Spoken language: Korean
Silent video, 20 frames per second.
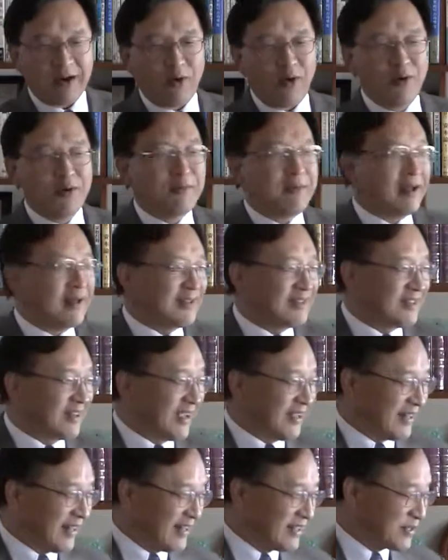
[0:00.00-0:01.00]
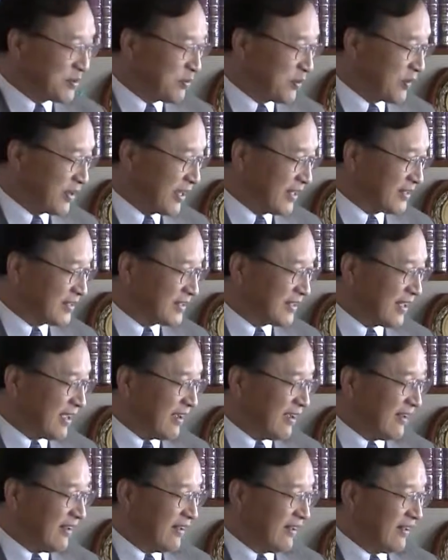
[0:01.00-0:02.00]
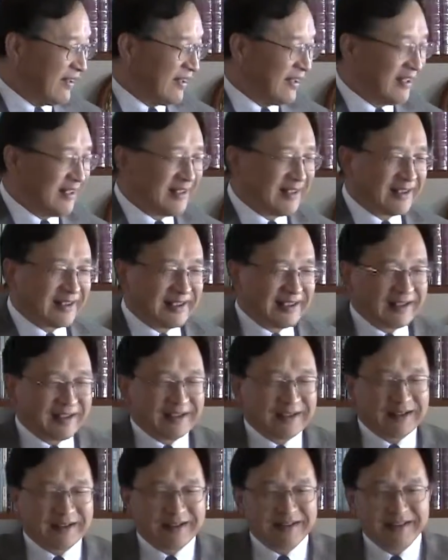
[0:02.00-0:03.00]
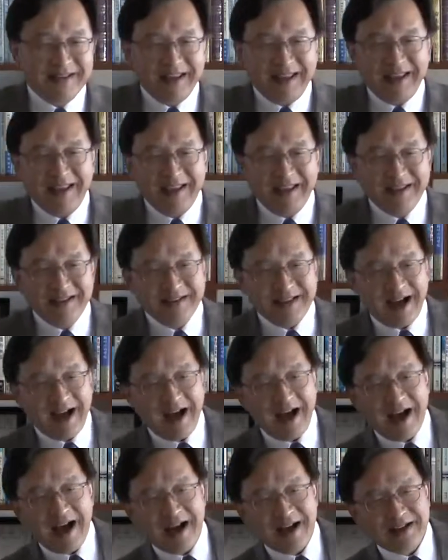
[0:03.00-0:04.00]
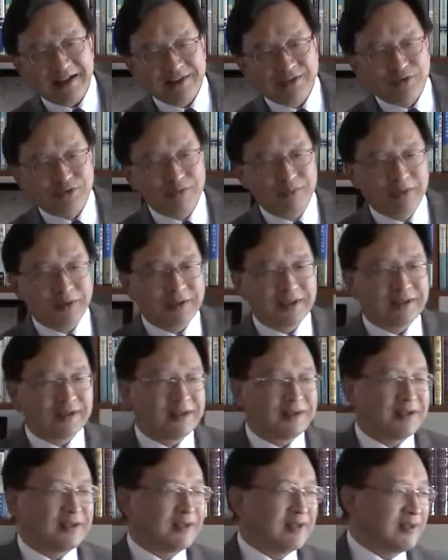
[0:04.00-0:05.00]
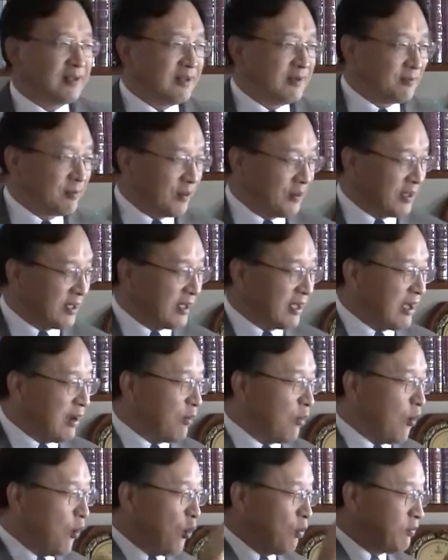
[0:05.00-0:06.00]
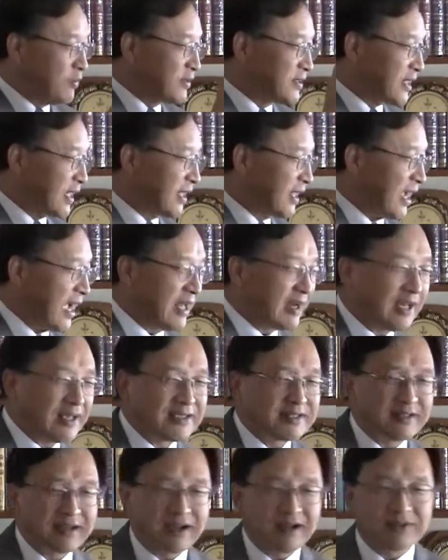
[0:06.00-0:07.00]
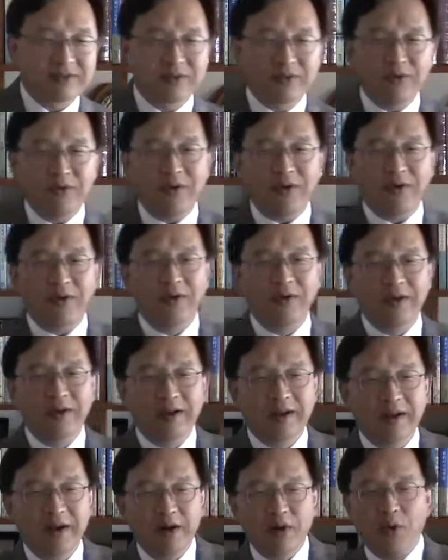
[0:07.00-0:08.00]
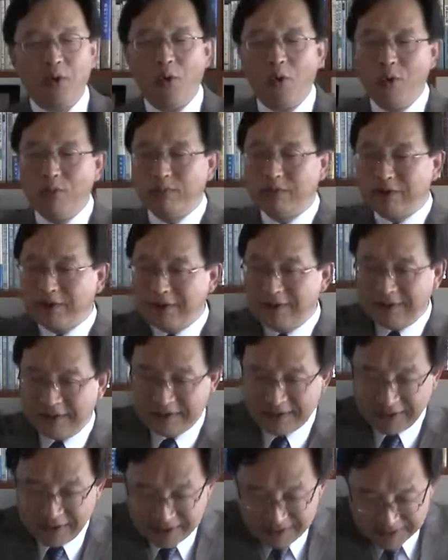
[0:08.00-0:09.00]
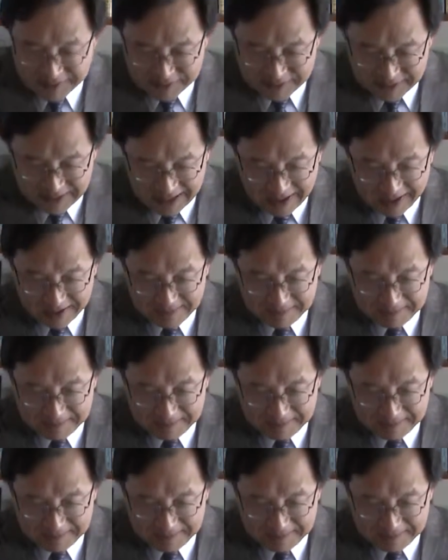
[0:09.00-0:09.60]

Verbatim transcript: 얼마를 드려야 될지 모르겠어요. 근데 딱 주머니를 보니까 5불짜리가 하나 있어가지고 5불을 드렸습니다.